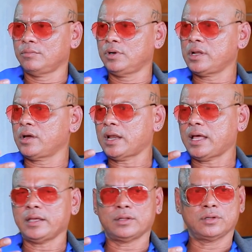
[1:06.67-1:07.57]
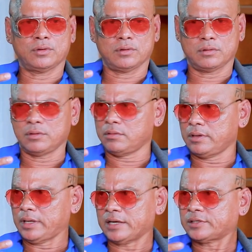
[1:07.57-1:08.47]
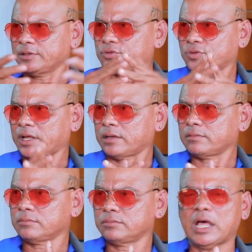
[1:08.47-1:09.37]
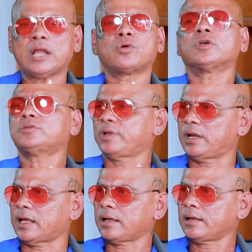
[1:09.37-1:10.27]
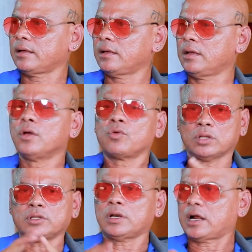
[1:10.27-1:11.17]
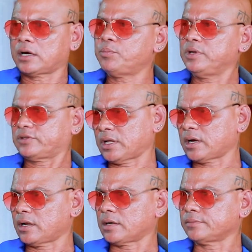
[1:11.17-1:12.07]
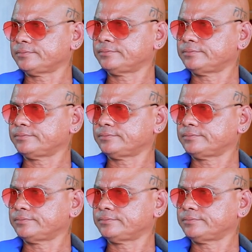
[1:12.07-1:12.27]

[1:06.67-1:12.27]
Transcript: మునిగల ఏదో ఎలక్షన్స్ ఉన్నాయి దానికోసం వెళ్ళా కొందరు నాకు డబ్బులు ఇస్తానన్నారు